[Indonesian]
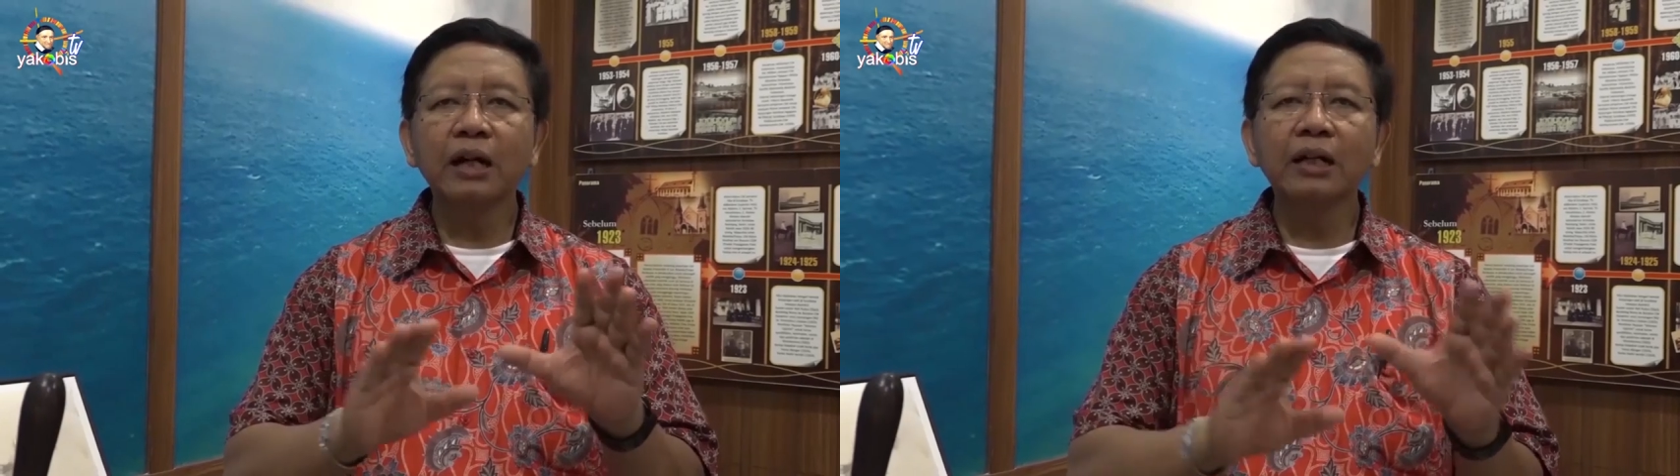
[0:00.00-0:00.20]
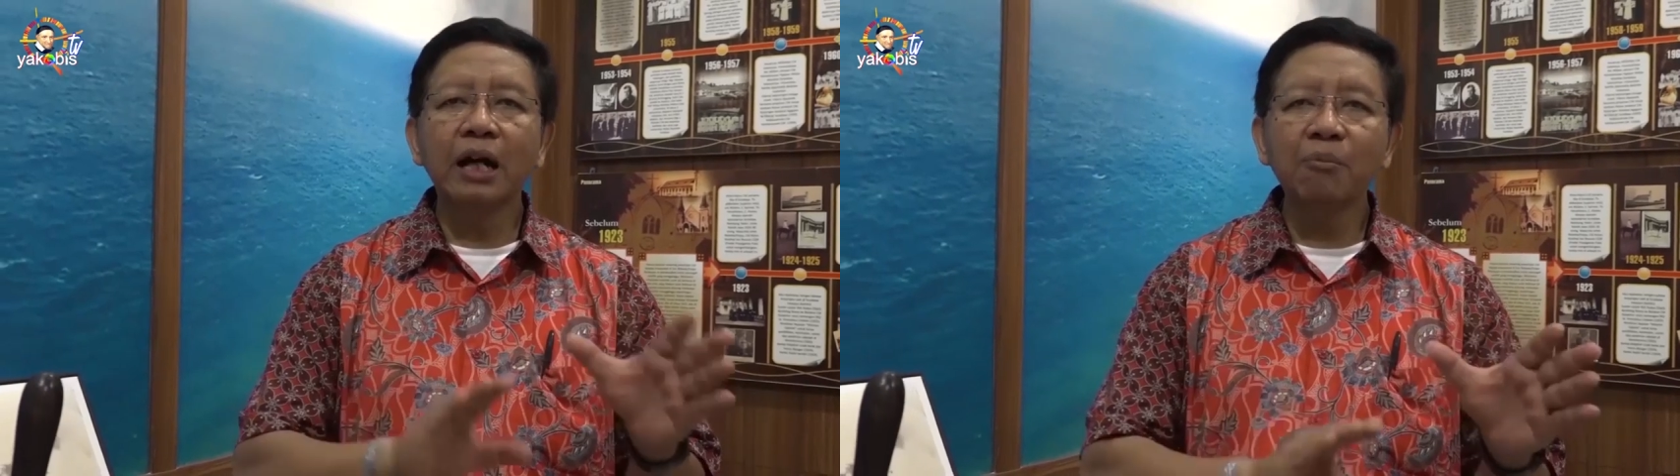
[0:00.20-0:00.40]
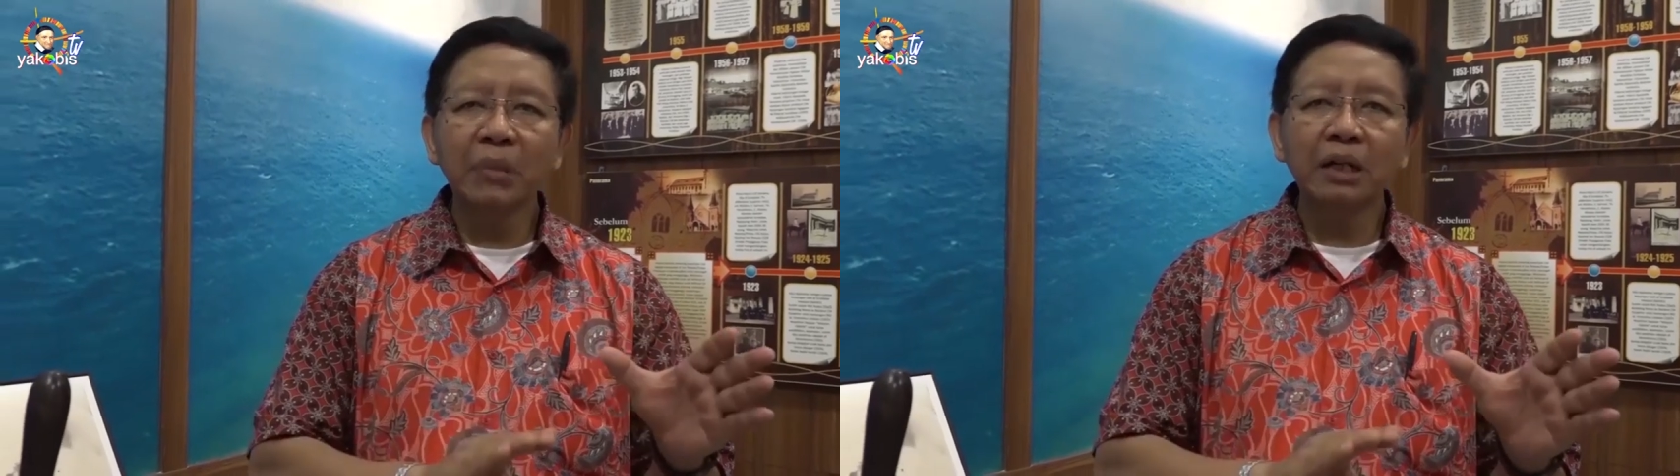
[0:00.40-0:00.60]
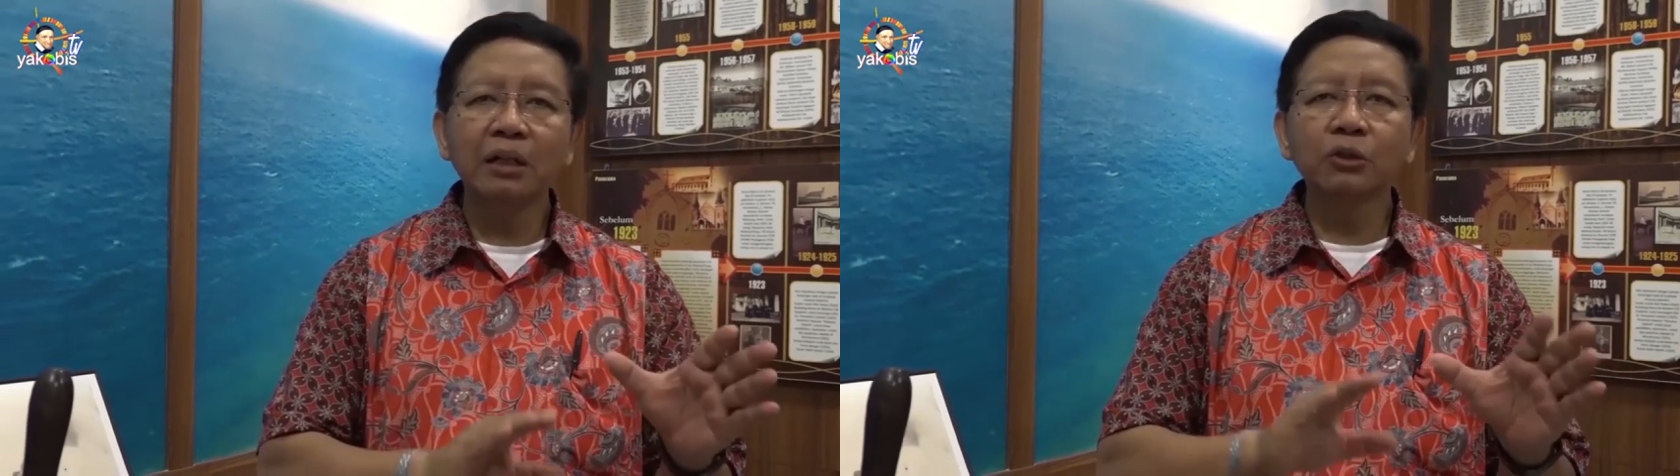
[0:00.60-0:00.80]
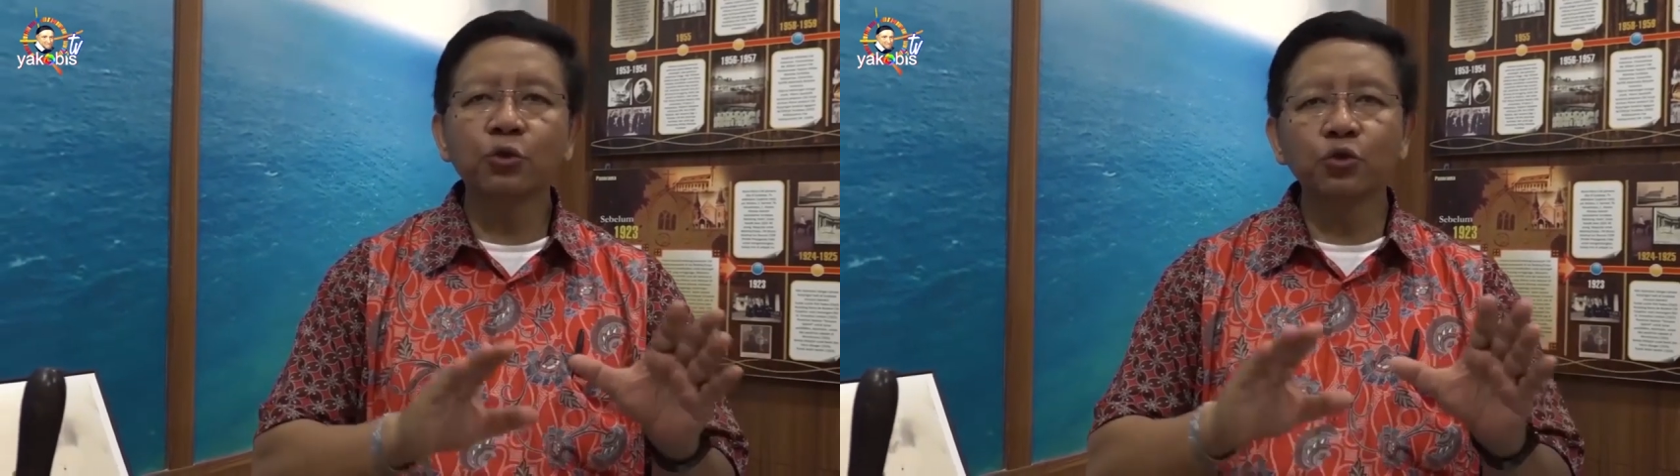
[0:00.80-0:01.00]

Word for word: agama atau